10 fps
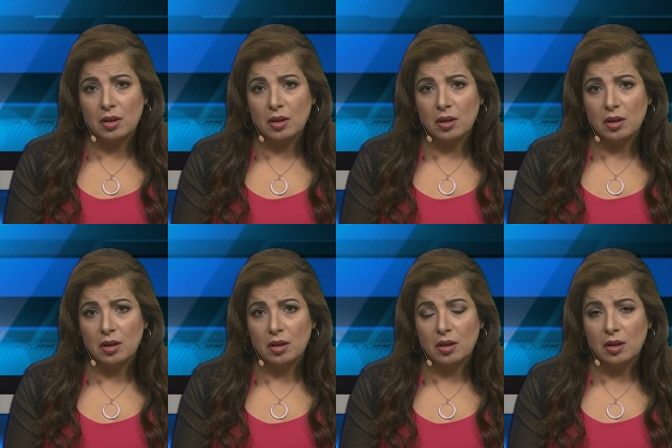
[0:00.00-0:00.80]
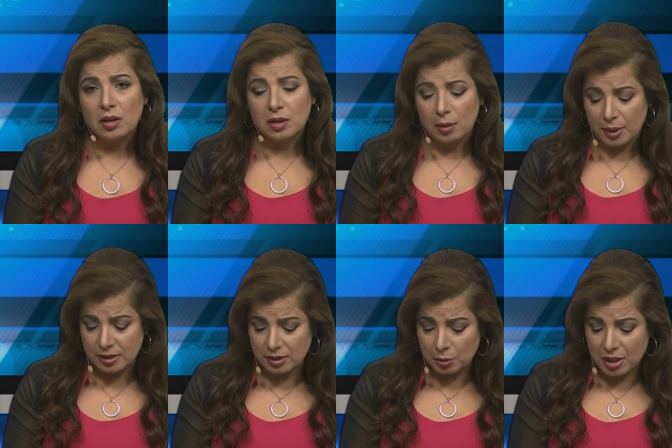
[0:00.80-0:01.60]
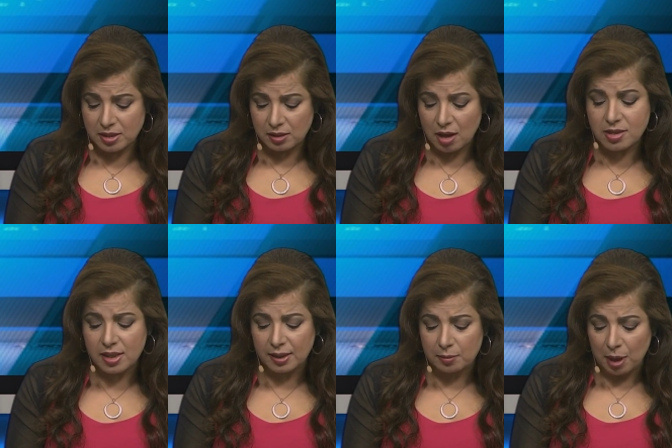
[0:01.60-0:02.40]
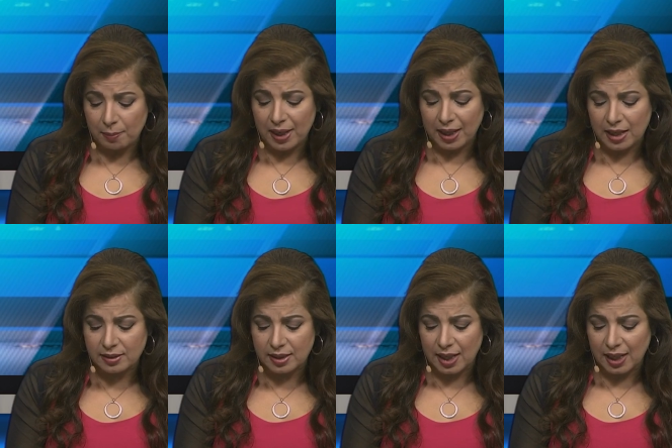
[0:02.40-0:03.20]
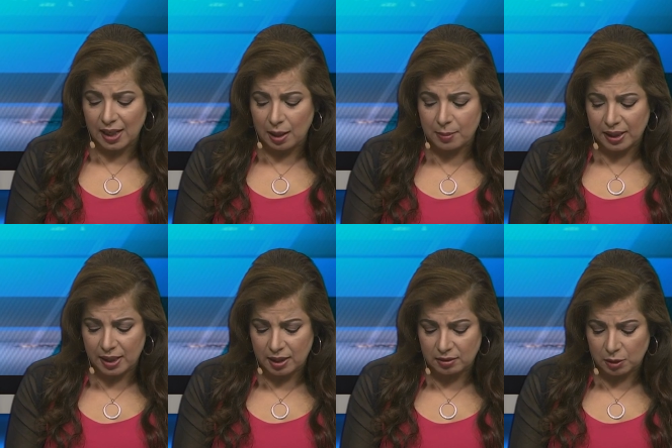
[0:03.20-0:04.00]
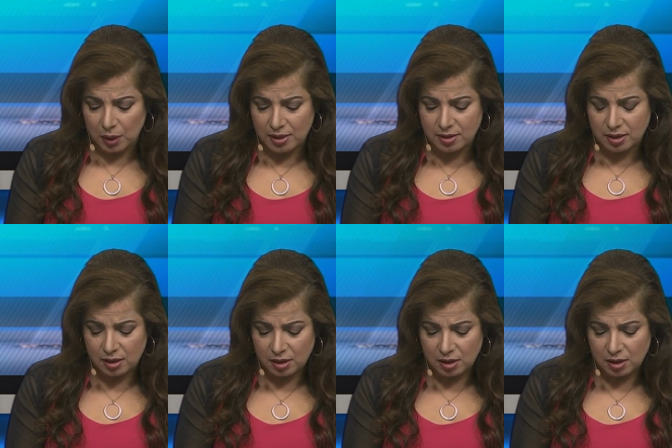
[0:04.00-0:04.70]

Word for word: اه طيب انت دلوقتي ناقصك مبلغ قد ايه على العمليه دلوقتي؟